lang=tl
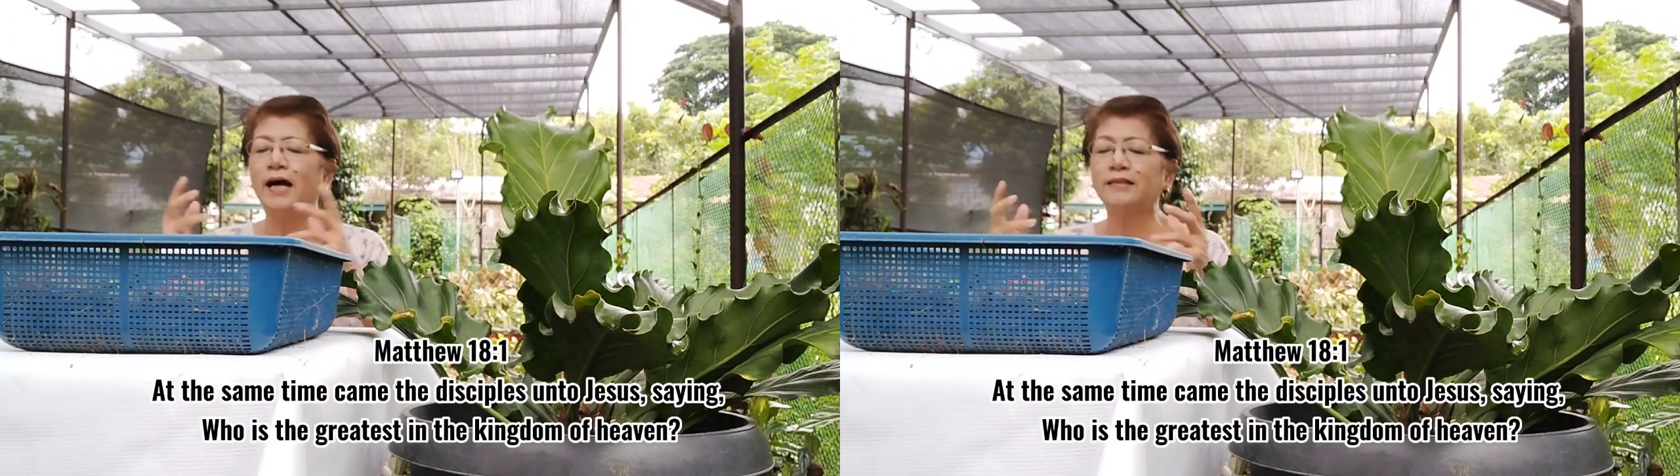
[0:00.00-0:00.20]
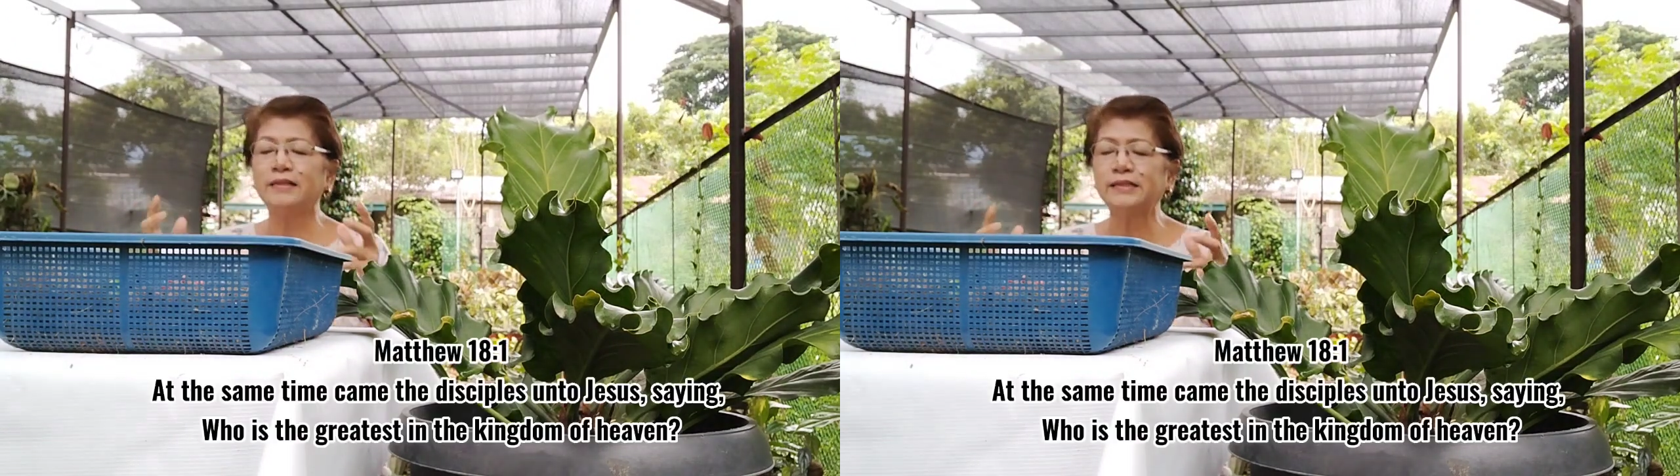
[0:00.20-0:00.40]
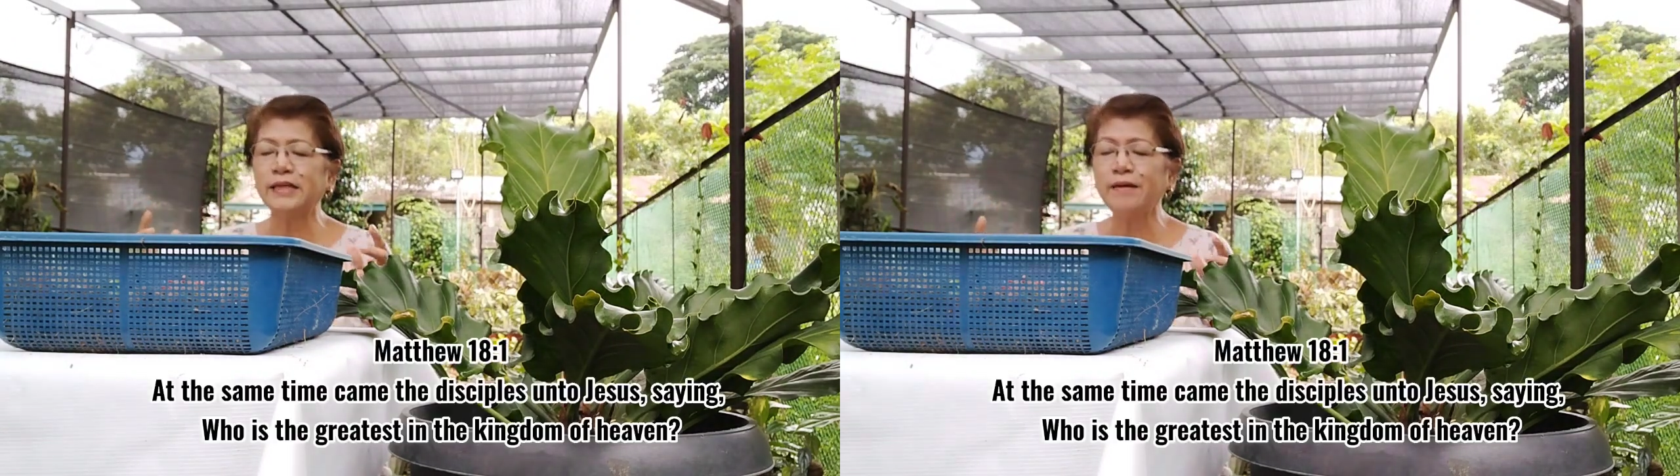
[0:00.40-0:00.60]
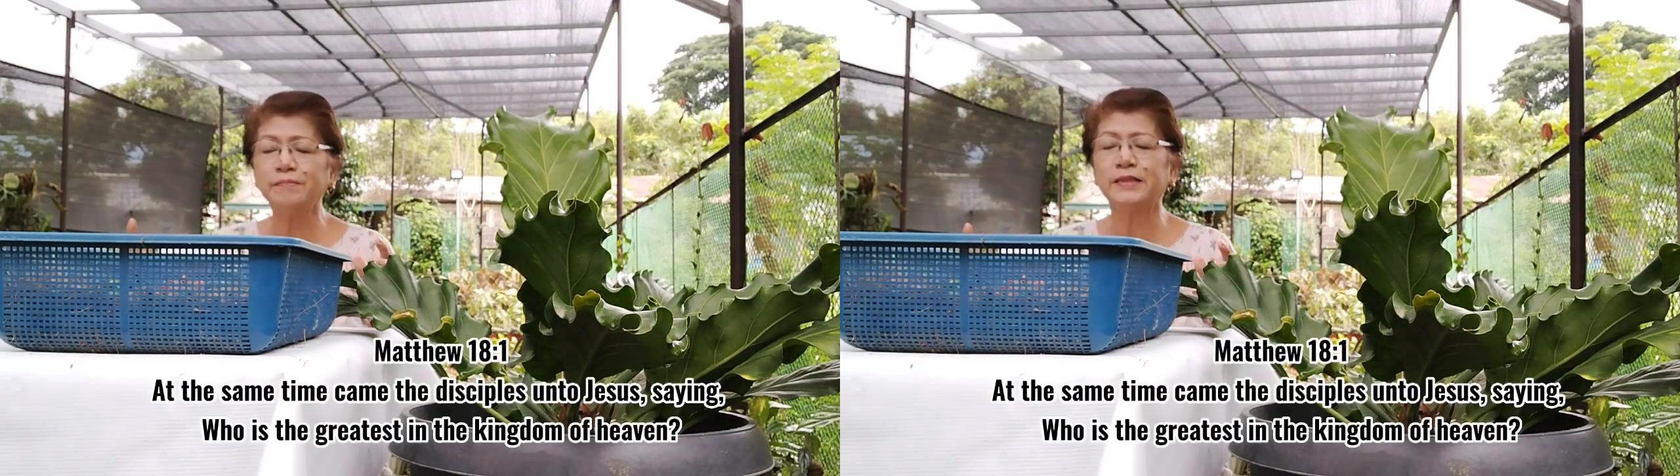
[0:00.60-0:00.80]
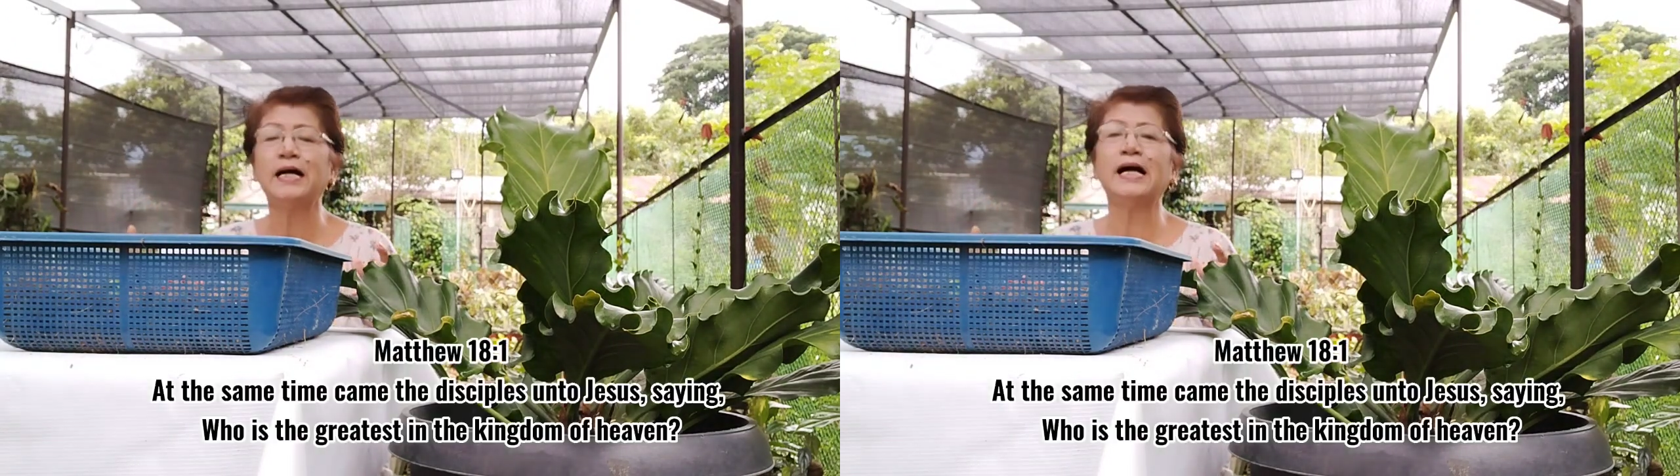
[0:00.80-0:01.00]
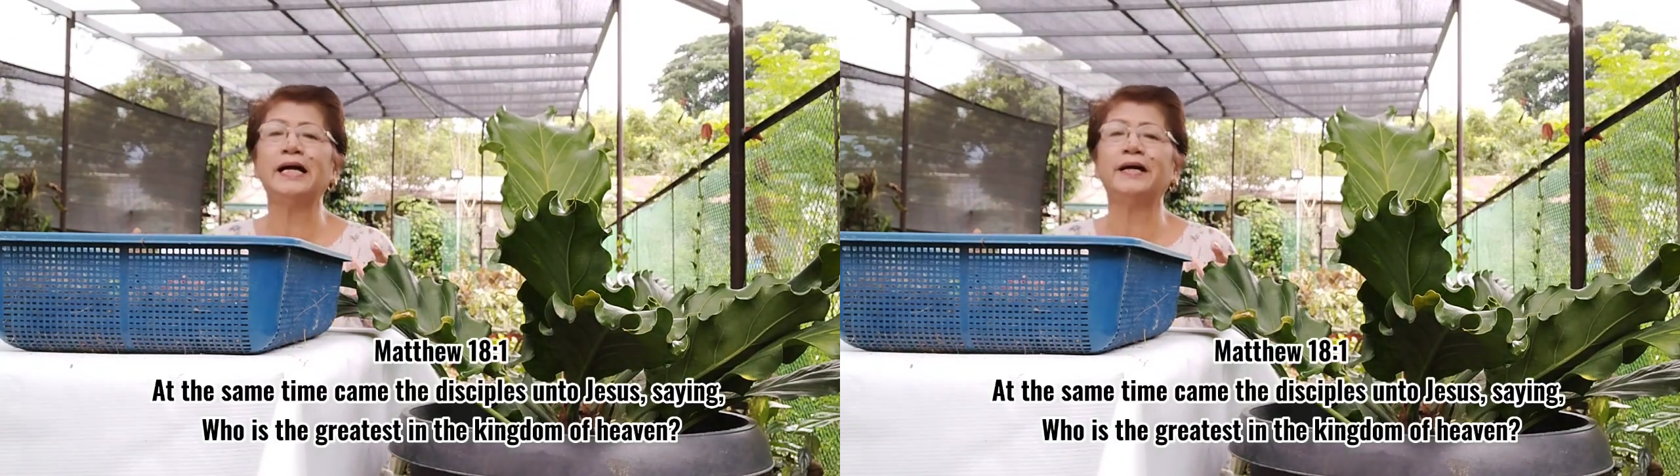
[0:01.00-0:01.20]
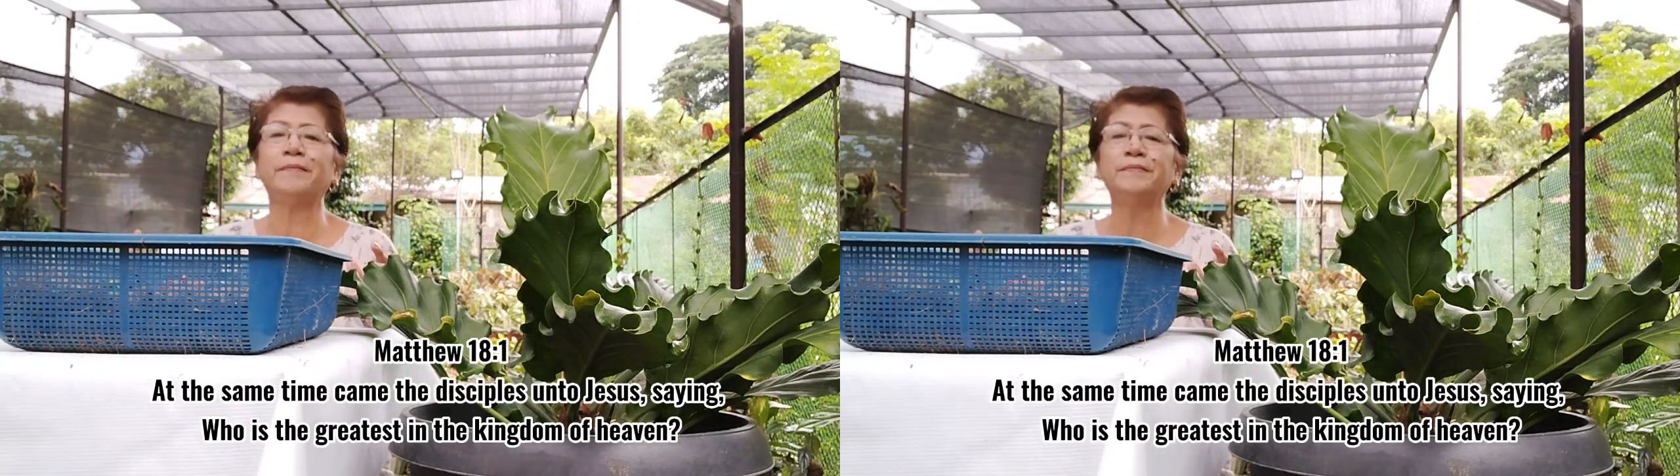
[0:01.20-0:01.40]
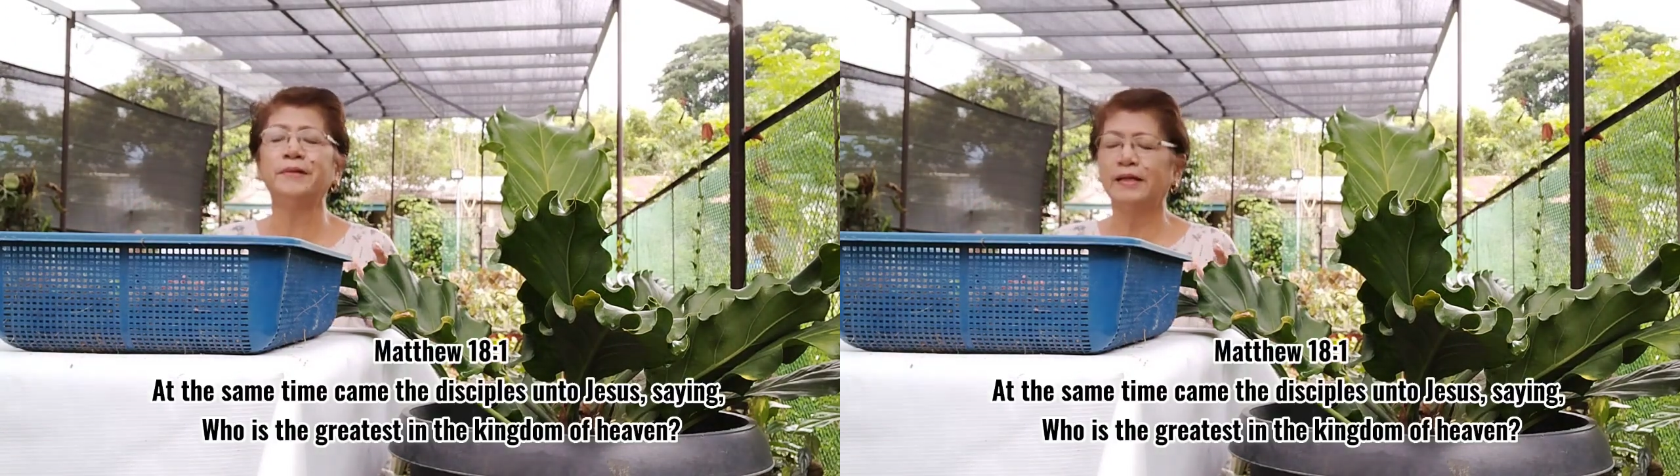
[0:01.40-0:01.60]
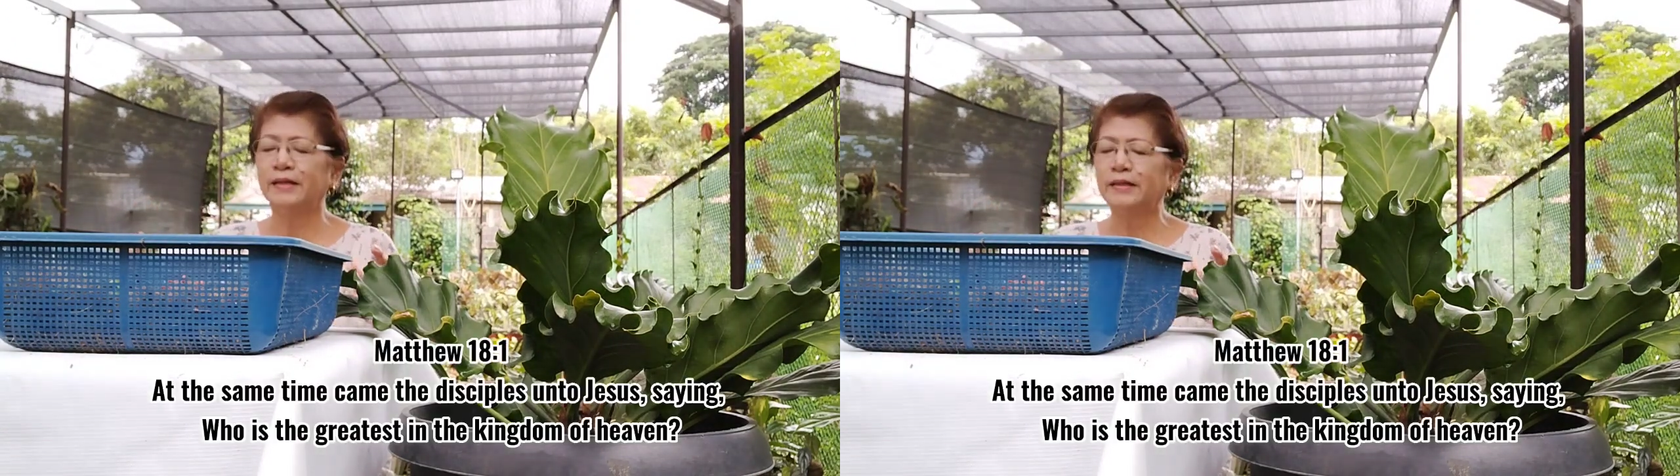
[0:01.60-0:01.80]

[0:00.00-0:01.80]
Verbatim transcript: At the same time,